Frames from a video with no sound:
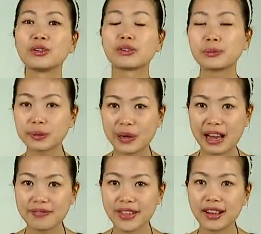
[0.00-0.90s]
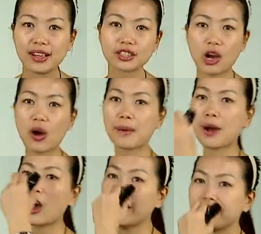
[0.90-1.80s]
对不对？对。小花
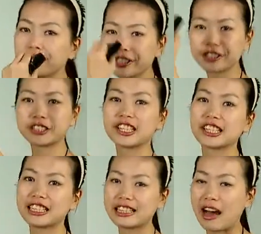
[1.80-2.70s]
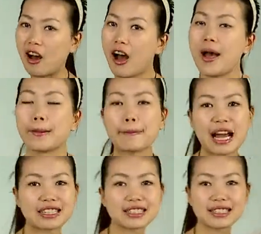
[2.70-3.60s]
猫吃了一条，
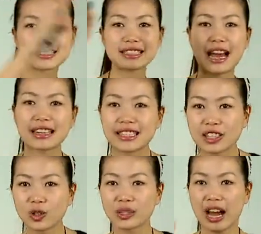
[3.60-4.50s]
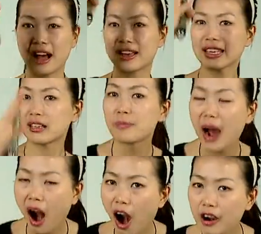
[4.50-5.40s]
把剩下里头的一半
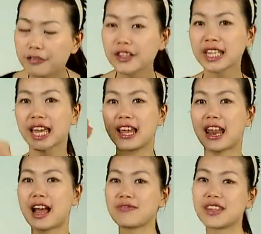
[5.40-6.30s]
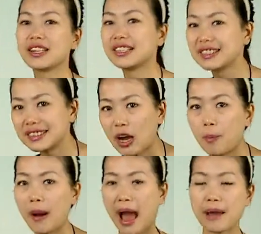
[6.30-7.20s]
分给了小
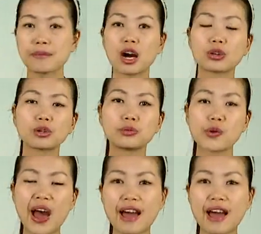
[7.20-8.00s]
白猫，对不对？